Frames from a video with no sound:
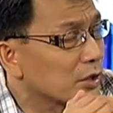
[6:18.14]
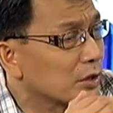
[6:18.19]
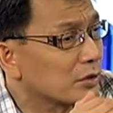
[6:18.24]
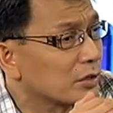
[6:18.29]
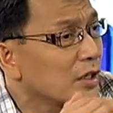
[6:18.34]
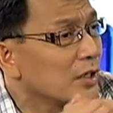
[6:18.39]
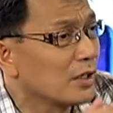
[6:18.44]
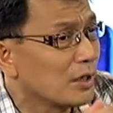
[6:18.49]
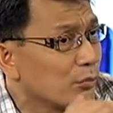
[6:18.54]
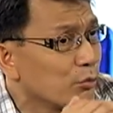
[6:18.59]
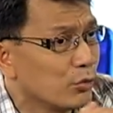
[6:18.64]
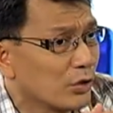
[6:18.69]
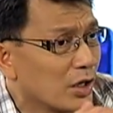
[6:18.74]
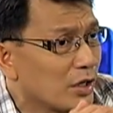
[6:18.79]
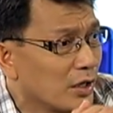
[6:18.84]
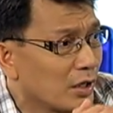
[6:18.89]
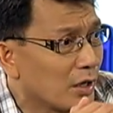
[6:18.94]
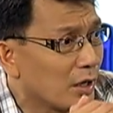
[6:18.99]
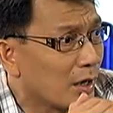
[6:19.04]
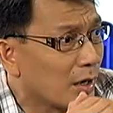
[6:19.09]
ay tignan muna
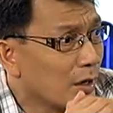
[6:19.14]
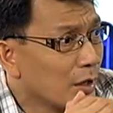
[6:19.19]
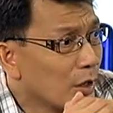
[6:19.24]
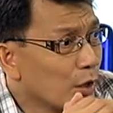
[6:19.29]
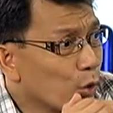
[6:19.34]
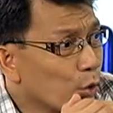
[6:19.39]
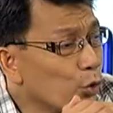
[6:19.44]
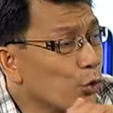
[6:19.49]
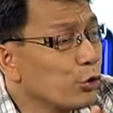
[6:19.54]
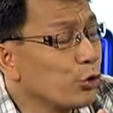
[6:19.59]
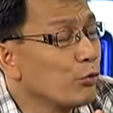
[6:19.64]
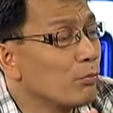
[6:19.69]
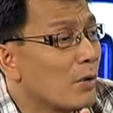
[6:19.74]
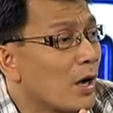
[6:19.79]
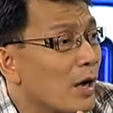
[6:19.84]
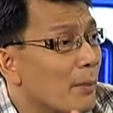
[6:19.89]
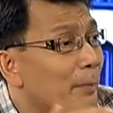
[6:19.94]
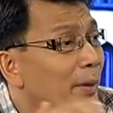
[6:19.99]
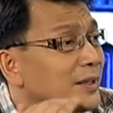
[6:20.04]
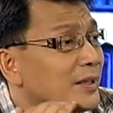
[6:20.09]
nila kung yung
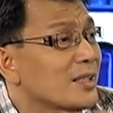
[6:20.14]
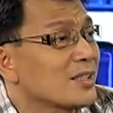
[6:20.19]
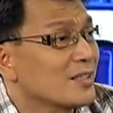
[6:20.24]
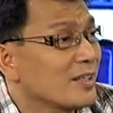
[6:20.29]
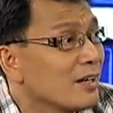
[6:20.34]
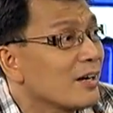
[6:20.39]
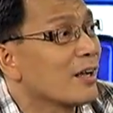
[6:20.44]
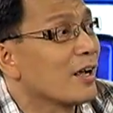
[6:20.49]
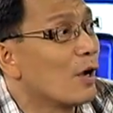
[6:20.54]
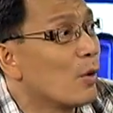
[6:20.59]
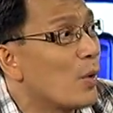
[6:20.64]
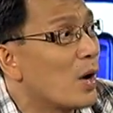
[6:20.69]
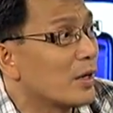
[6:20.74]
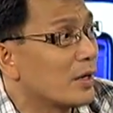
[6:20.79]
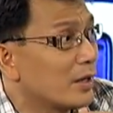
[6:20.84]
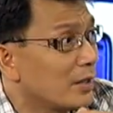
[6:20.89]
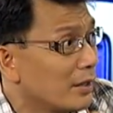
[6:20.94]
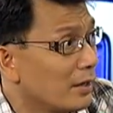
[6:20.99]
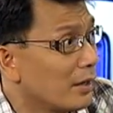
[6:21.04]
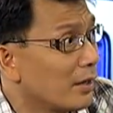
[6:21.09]
mga batas na nagawa
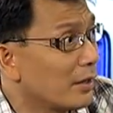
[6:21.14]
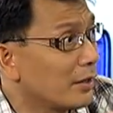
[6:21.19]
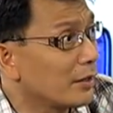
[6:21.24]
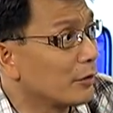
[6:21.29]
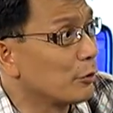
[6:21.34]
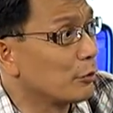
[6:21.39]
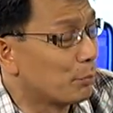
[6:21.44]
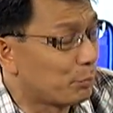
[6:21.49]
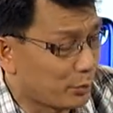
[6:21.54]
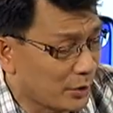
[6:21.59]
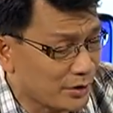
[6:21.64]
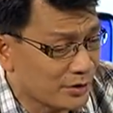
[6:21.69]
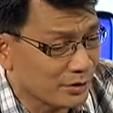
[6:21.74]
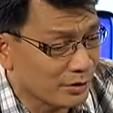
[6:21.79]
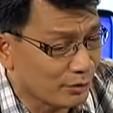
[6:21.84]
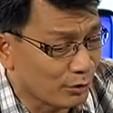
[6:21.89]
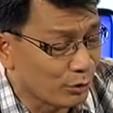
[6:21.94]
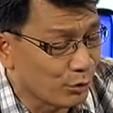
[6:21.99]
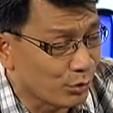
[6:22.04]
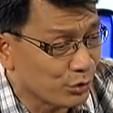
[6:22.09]
na nila and yung
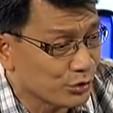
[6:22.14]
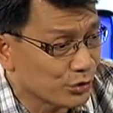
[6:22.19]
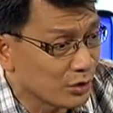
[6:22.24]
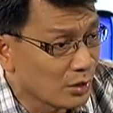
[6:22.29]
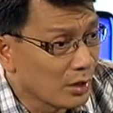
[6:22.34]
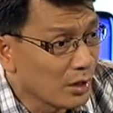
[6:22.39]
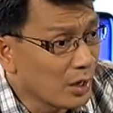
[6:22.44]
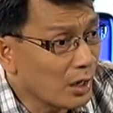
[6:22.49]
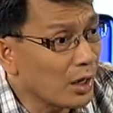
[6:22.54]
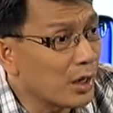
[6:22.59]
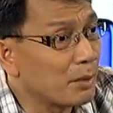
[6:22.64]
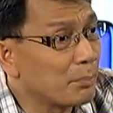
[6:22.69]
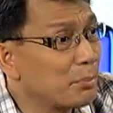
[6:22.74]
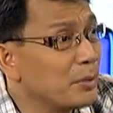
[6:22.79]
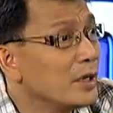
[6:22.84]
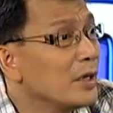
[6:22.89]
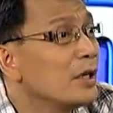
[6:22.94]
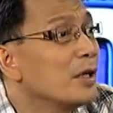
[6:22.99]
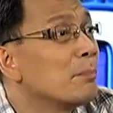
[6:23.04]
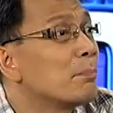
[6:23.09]
present laws are
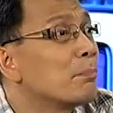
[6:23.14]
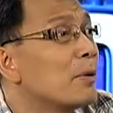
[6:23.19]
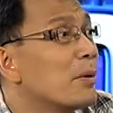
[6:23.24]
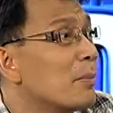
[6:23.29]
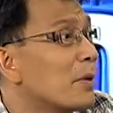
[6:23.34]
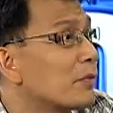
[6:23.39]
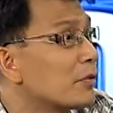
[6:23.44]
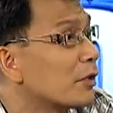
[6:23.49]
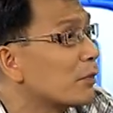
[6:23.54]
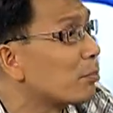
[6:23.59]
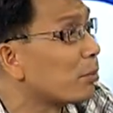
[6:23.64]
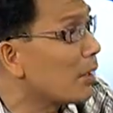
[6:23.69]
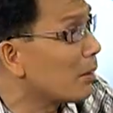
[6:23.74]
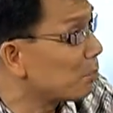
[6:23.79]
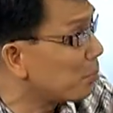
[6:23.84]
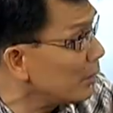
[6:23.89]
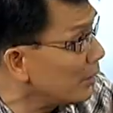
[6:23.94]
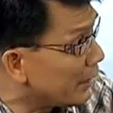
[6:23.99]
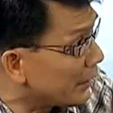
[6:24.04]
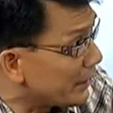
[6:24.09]
being implemented
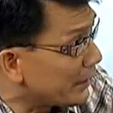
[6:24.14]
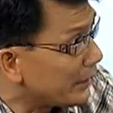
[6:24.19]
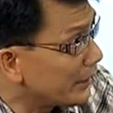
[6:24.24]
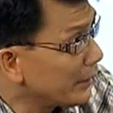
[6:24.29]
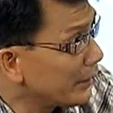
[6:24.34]
properly.